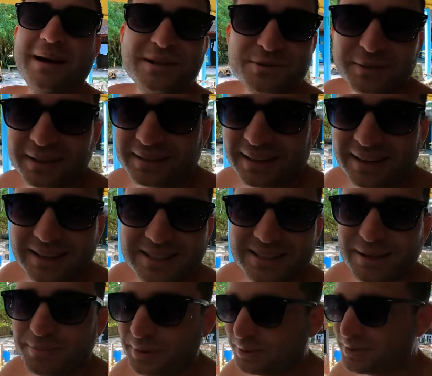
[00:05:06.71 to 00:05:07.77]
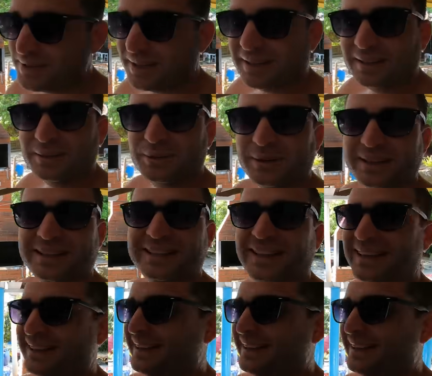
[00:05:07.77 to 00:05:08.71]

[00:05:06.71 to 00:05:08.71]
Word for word: mais um detalhe que sempre nos encantou aqui na